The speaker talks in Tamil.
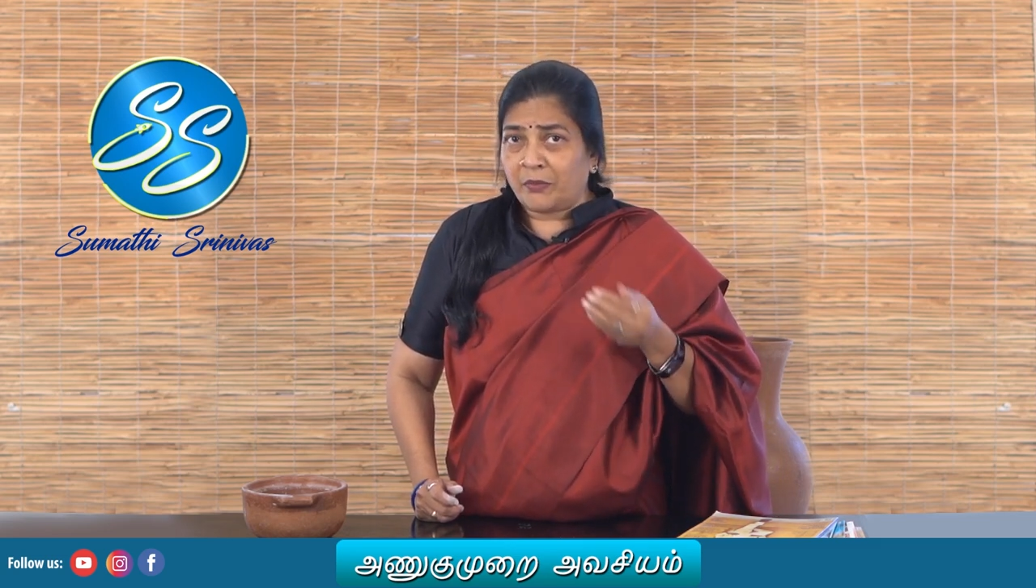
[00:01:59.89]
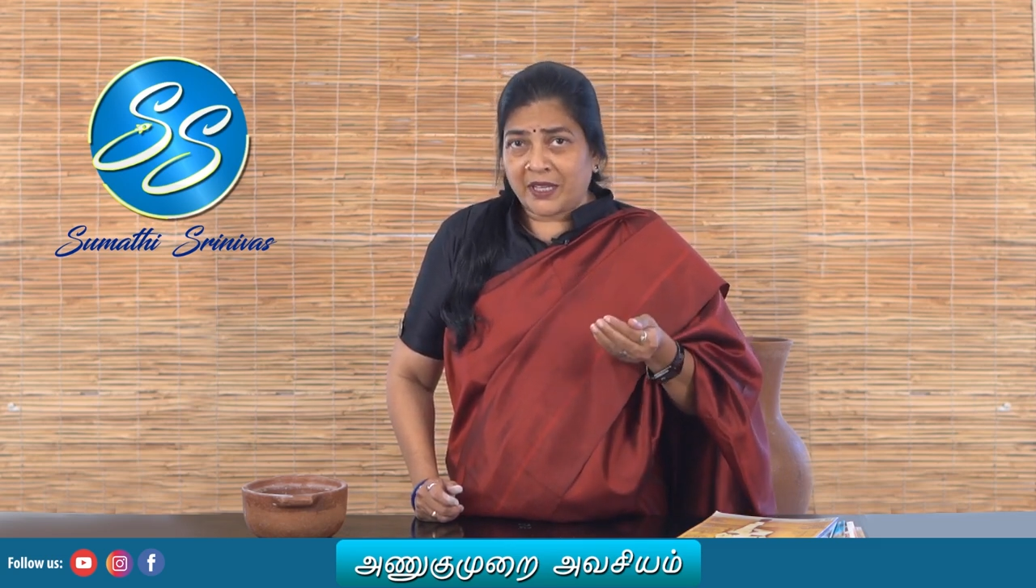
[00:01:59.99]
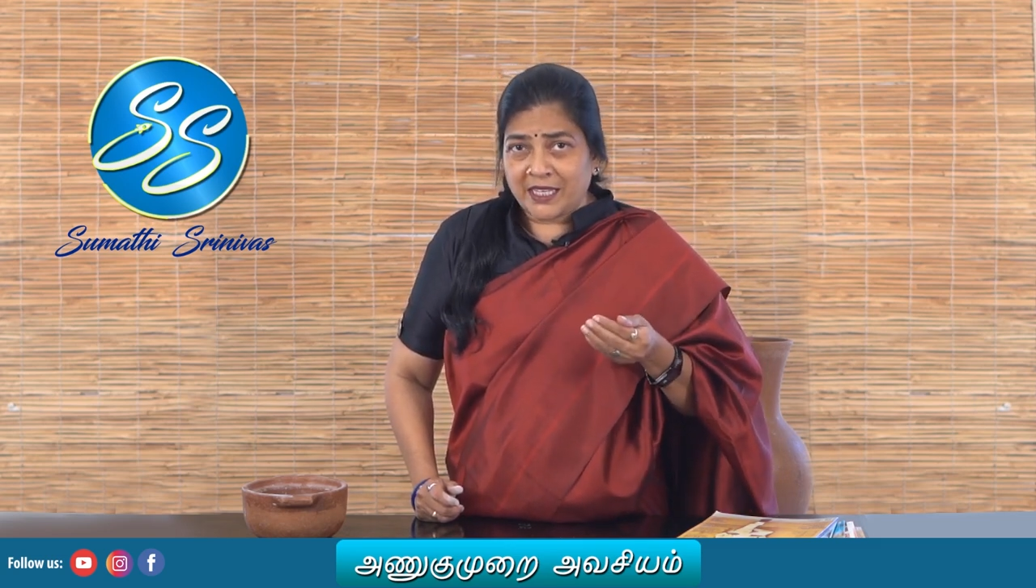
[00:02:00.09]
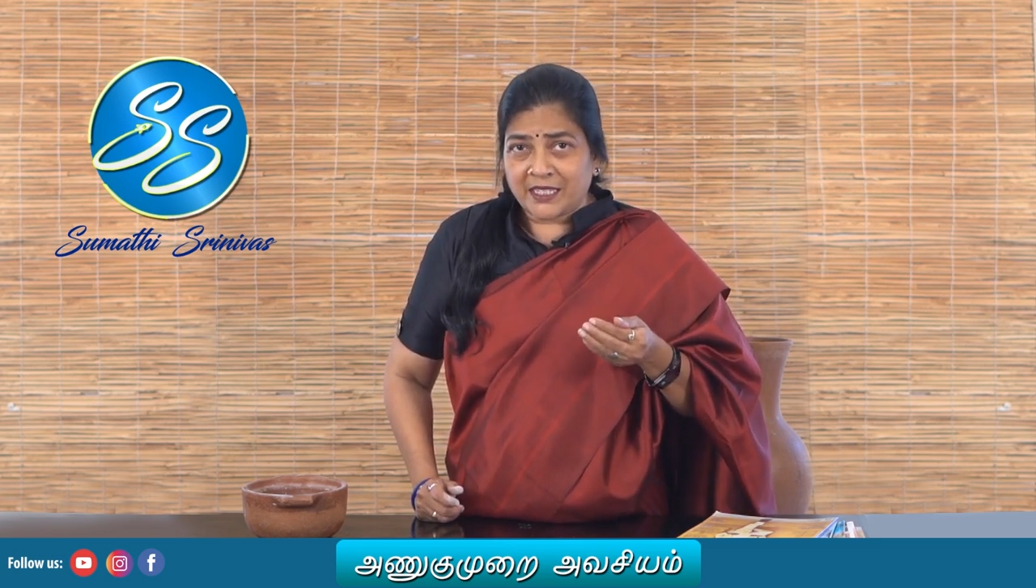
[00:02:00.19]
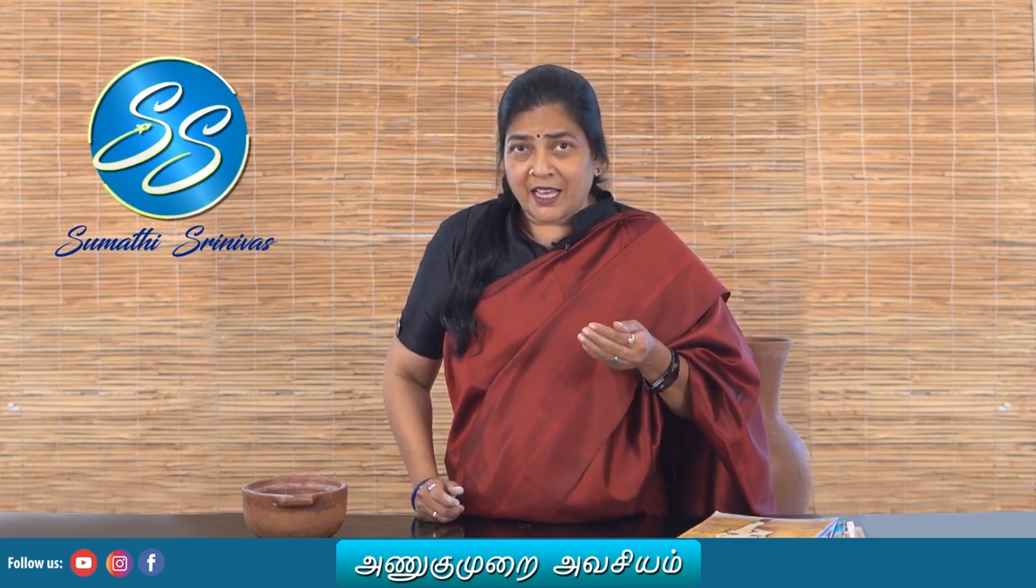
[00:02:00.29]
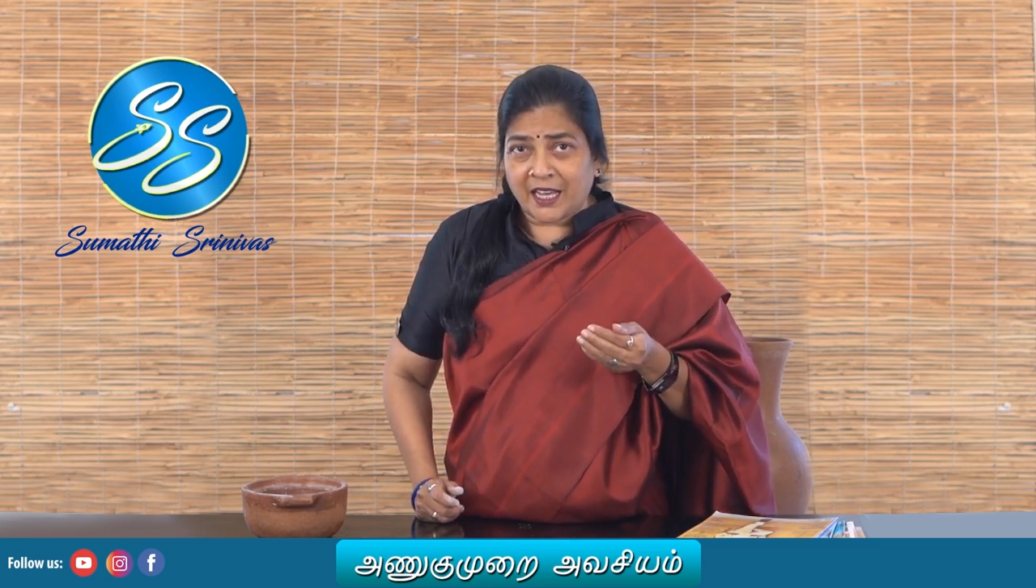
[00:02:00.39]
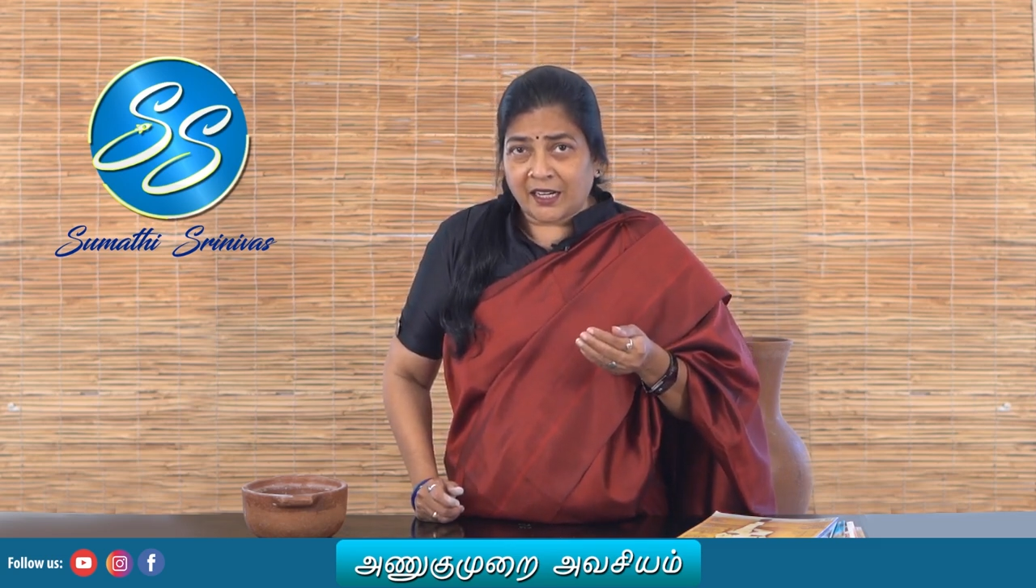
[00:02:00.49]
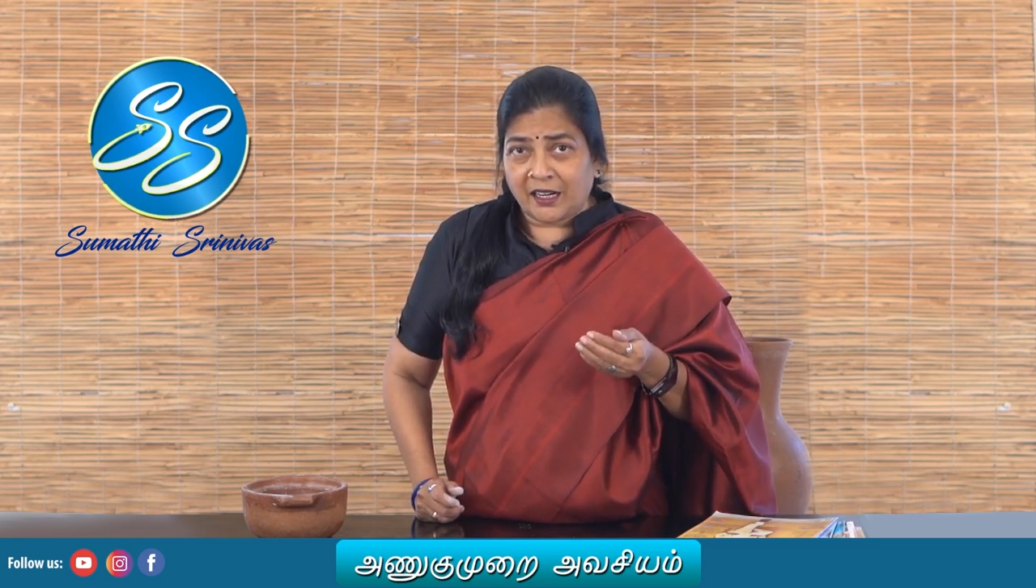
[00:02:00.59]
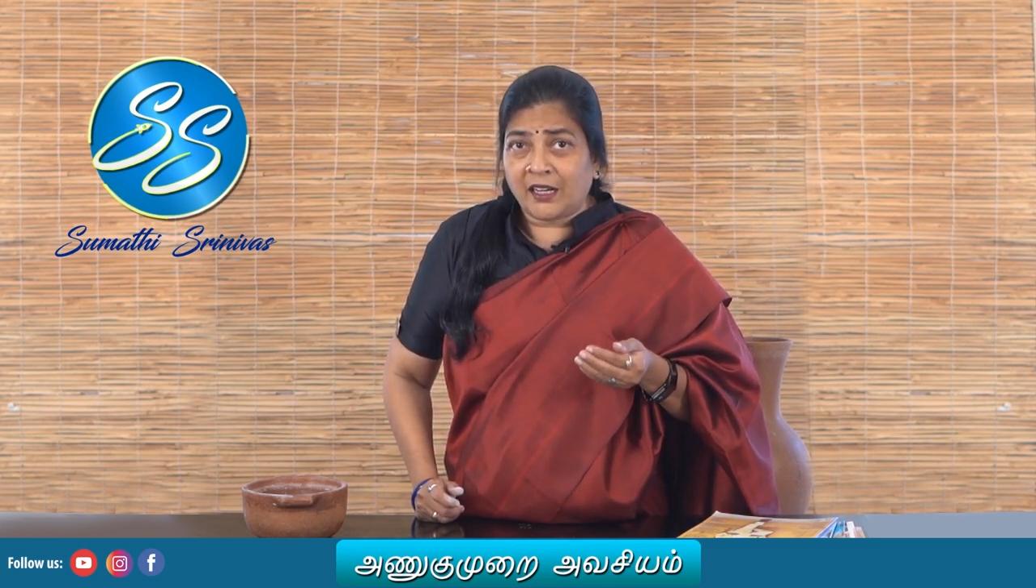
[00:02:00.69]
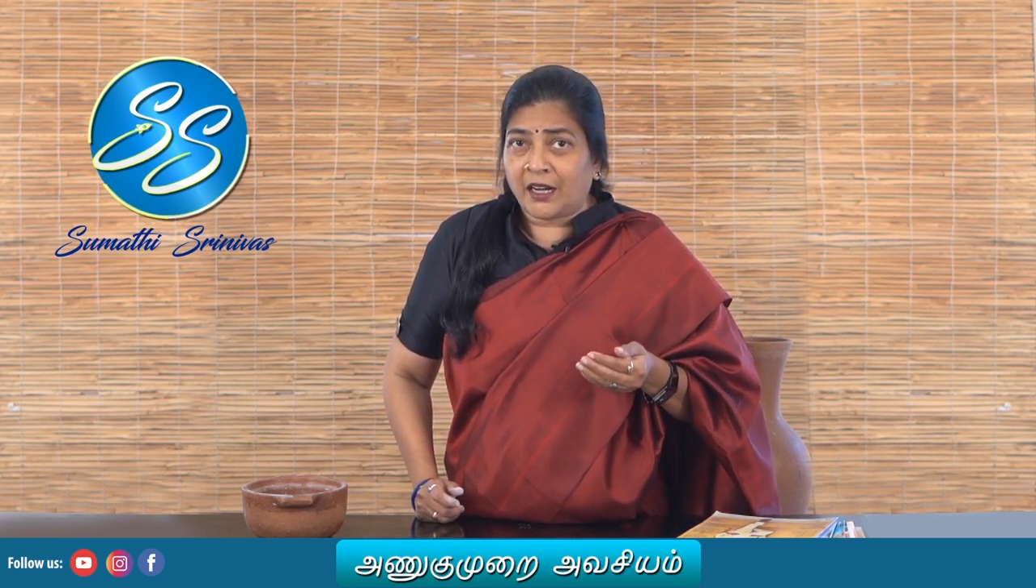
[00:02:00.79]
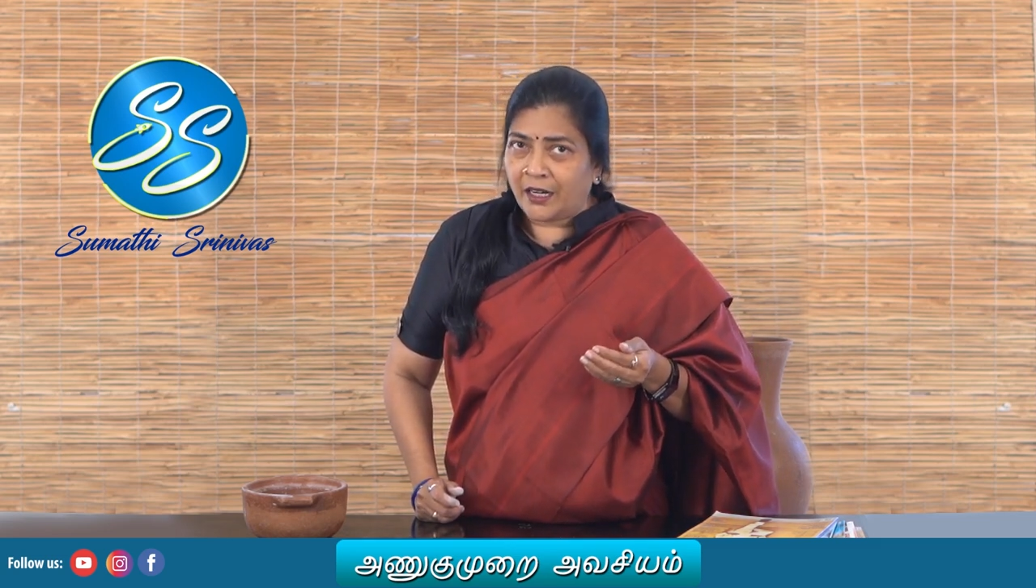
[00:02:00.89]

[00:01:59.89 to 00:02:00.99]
ரொம்ப ஈஸியாக இருக்கலாம்